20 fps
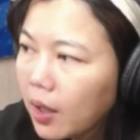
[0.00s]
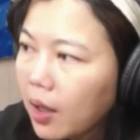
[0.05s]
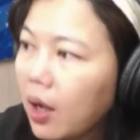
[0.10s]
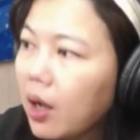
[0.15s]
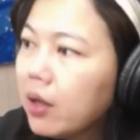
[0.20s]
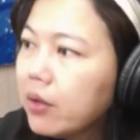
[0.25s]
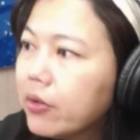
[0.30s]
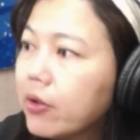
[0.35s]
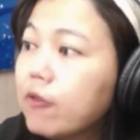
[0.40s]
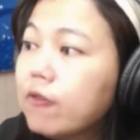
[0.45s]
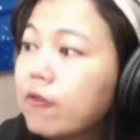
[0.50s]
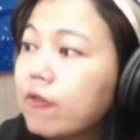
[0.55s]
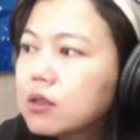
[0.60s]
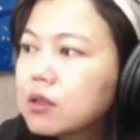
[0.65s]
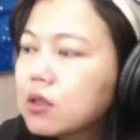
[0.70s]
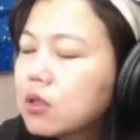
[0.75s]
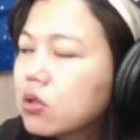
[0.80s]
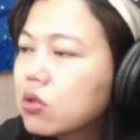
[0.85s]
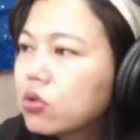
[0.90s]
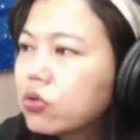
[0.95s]
狠的
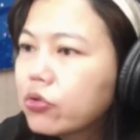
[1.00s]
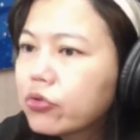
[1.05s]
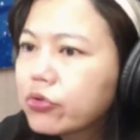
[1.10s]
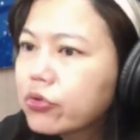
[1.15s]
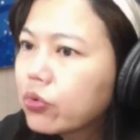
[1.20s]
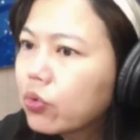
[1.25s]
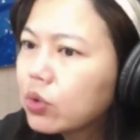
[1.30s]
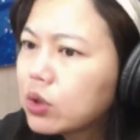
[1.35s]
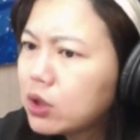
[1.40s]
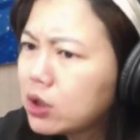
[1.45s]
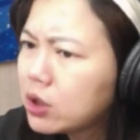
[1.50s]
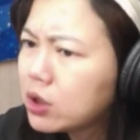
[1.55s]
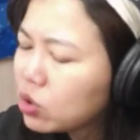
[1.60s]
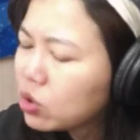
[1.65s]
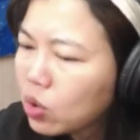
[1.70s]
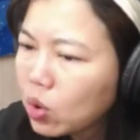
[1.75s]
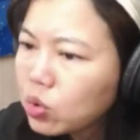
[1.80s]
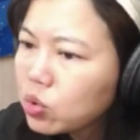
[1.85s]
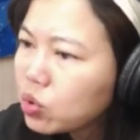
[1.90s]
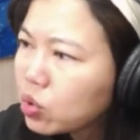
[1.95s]
方式，就是我
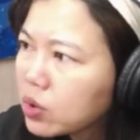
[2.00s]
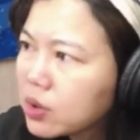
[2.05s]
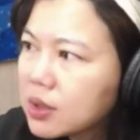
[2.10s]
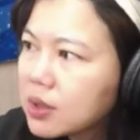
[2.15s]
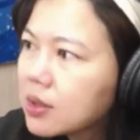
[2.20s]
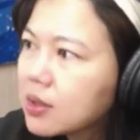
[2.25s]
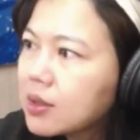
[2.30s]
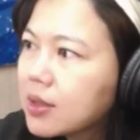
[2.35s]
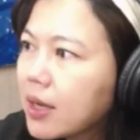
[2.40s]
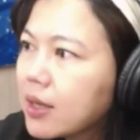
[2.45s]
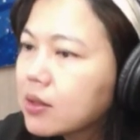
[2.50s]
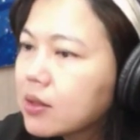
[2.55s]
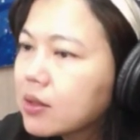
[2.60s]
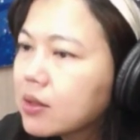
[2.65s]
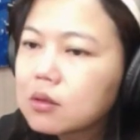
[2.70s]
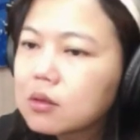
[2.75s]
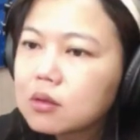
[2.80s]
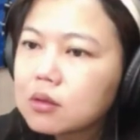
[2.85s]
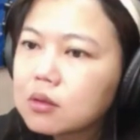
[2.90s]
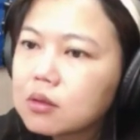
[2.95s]
集中损失在
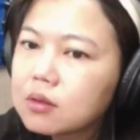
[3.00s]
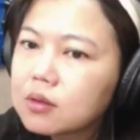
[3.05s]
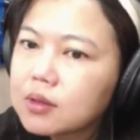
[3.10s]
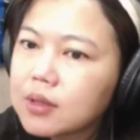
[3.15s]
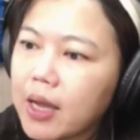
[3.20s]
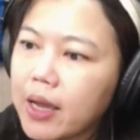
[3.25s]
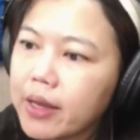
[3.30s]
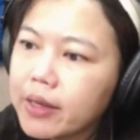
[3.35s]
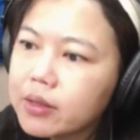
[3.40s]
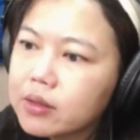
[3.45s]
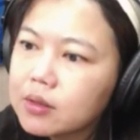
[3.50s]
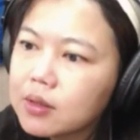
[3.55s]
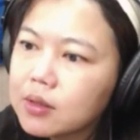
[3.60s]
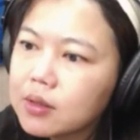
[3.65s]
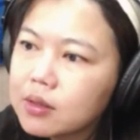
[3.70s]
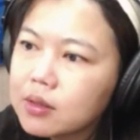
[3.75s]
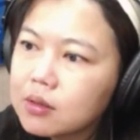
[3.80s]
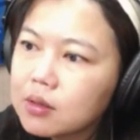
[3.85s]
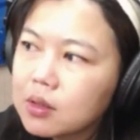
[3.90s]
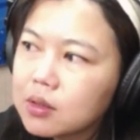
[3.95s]
在
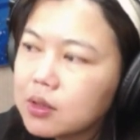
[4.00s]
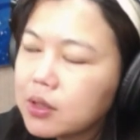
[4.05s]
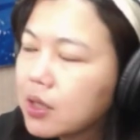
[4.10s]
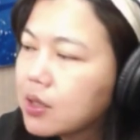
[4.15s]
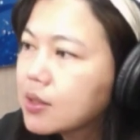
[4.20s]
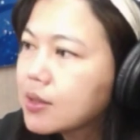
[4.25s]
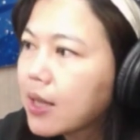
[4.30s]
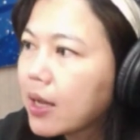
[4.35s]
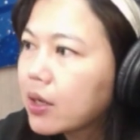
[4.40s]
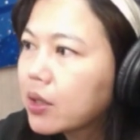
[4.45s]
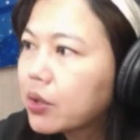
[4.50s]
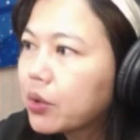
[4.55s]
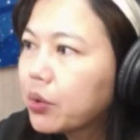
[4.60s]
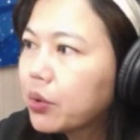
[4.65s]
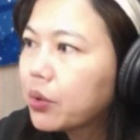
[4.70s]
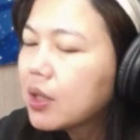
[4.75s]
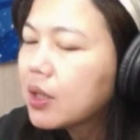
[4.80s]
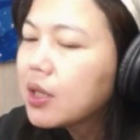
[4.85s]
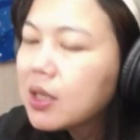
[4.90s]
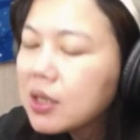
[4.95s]
在这前三个
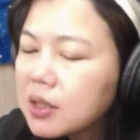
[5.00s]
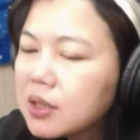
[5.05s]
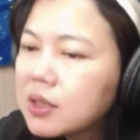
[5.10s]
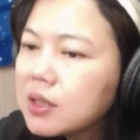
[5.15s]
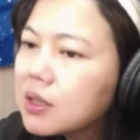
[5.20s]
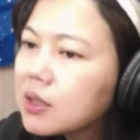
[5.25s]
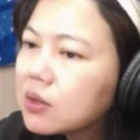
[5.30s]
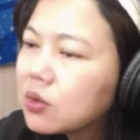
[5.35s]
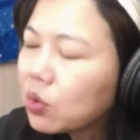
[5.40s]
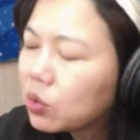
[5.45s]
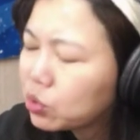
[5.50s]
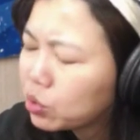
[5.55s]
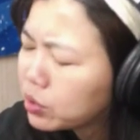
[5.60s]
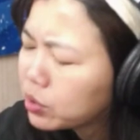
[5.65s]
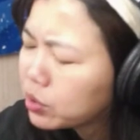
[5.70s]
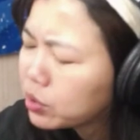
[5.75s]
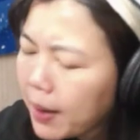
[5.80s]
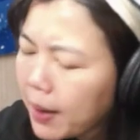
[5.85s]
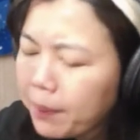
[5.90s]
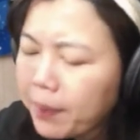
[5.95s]
月，第一季我就
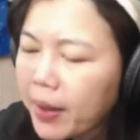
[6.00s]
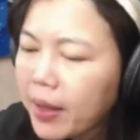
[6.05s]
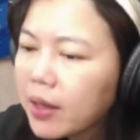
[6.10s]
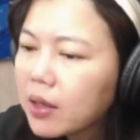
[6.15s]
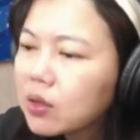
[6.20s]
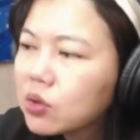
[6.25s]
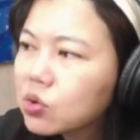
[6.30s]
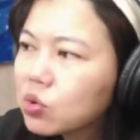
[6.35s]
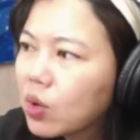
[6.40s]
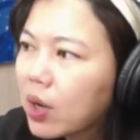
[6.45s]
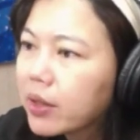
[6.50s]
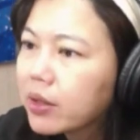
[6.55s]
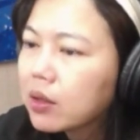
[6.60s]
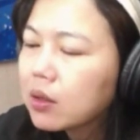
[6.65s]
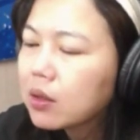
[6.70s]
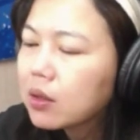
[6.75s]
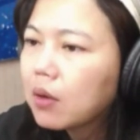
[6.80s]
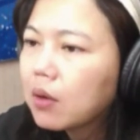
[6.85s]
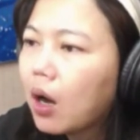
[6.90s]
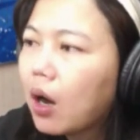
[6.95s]
让它赔了算
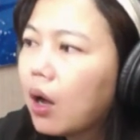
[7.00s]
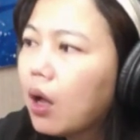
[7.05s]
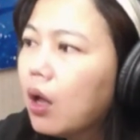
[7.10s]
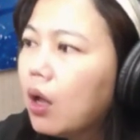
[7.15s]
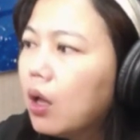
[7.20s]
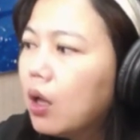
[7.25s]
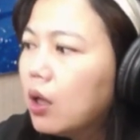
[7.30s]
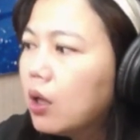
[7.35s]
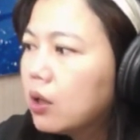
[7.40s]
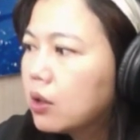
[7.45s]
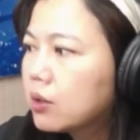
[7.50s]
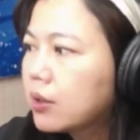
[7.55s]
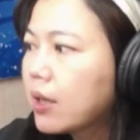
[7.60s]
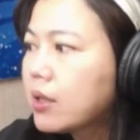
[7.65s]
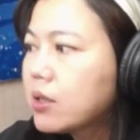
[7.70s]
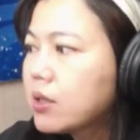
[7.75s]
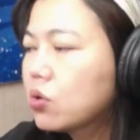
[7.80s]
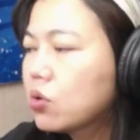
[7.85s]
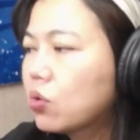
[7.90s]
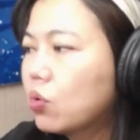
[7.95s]
了。哈，
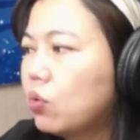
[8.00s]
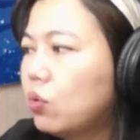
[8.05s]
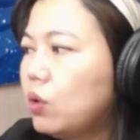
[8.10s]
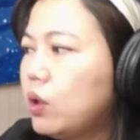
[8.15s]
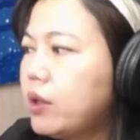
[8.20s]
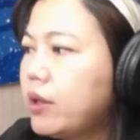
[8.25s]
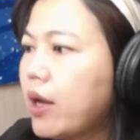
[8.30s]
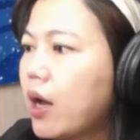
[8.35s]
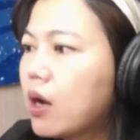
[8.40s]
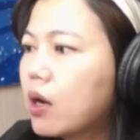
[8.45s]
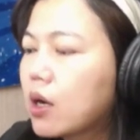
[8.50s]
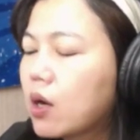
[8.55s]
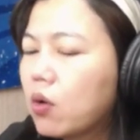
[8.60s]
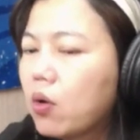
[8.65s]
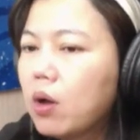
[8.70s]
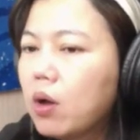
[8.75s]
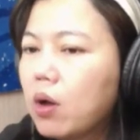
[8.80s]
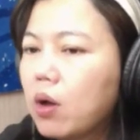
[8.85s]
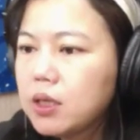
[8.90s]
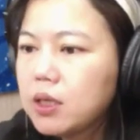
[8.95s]
但是我一定要
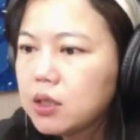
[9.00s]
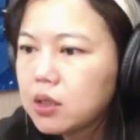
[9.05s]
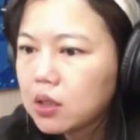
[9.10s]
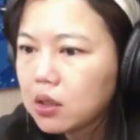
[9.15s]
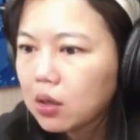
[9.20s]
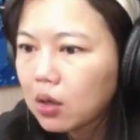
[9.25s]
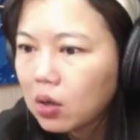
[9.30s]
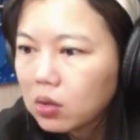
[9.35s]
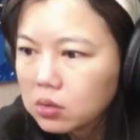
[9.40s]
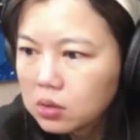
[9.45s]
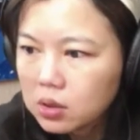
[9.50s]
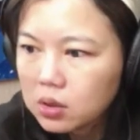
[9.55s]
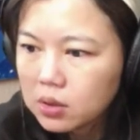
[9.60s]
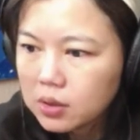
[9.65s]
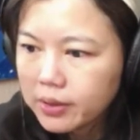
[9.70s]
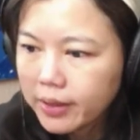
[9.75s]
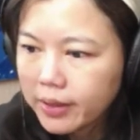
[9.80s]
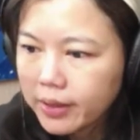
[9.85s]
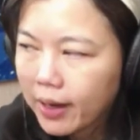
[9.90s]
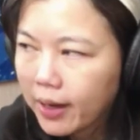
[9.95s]
赶快把疫情控
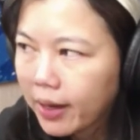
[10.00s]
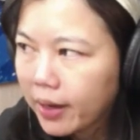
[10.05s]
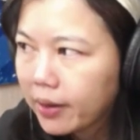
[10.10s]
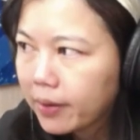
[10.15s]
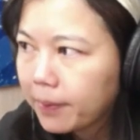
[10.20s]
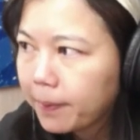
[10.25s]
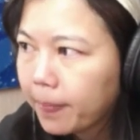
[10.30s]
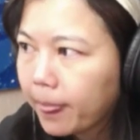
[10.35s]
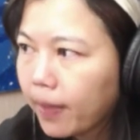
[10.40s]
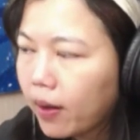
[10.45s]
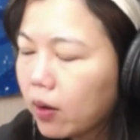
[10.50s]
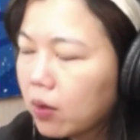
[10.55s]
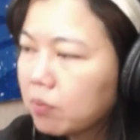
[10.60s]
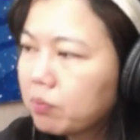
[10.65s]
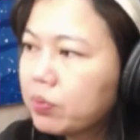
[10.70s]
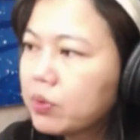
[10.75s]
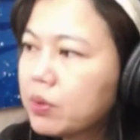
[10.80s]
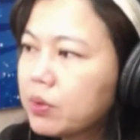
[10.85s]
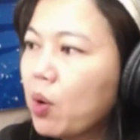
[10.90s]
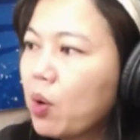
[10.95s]
制下来。
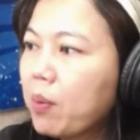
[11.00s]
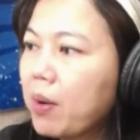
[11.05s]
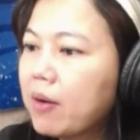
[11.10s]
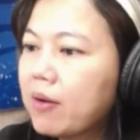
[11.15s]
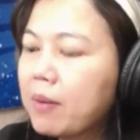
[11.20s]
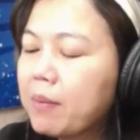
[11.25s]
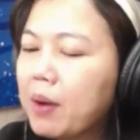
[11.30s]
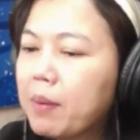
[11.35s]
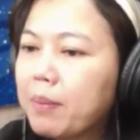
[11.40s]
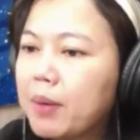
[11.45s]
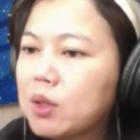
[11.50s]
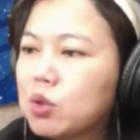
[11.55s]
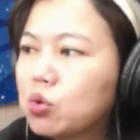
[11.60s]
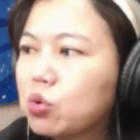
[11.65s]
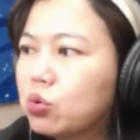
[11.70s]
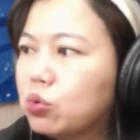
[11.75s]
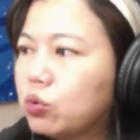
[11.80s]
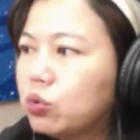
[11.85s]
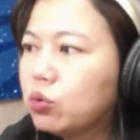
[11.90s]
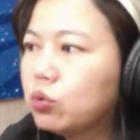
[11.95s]
哦，不，没有办法慢慢
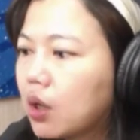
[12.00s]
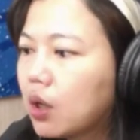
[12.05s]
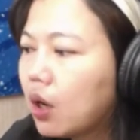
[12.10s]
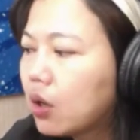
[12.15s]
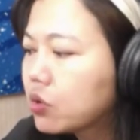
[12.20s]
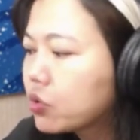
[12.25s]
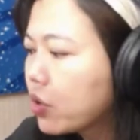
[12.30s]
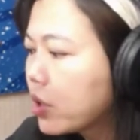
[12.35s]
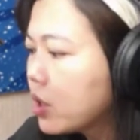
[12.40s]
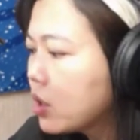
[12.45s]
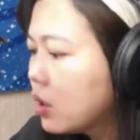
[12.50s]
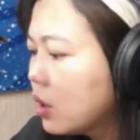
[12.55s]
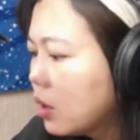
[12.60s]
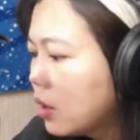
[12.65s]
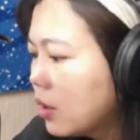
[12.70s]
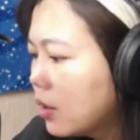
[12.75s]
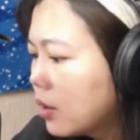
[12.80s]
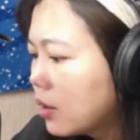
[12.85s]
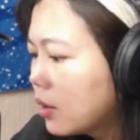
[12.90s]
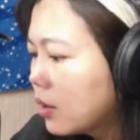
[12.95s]
处理。哈，所以
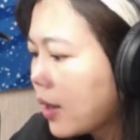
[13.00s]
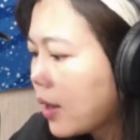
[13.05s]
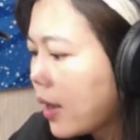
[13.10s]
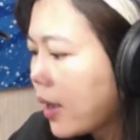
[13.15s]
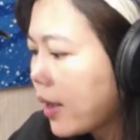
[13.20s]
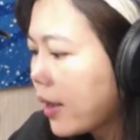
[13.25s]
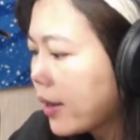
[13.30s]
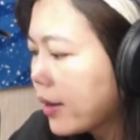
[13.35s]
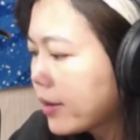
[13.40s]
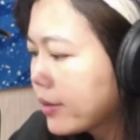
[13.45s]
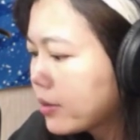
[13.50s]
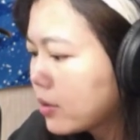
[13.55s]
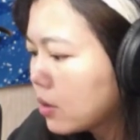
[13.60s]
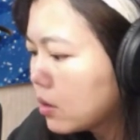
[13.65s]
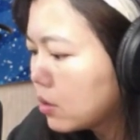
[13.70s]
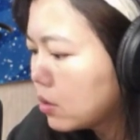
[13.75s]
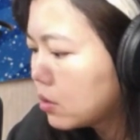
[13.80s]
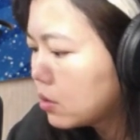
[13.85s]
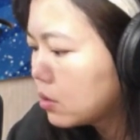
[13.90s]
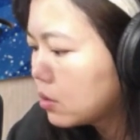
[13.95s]
它
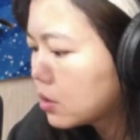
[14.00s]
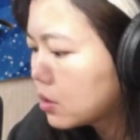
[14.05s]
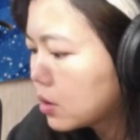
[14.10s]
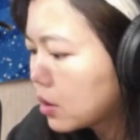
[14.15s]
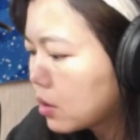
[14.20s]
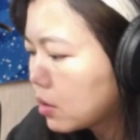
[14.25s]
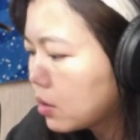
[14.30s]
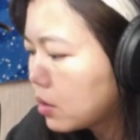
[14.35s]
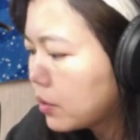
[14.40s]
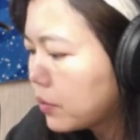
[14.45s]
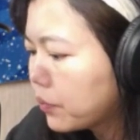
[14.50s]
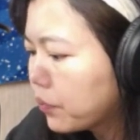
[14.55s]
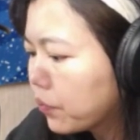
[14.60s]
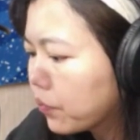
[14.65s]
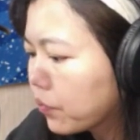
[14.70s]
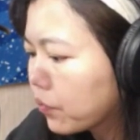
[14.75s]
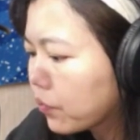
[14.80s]
的这个。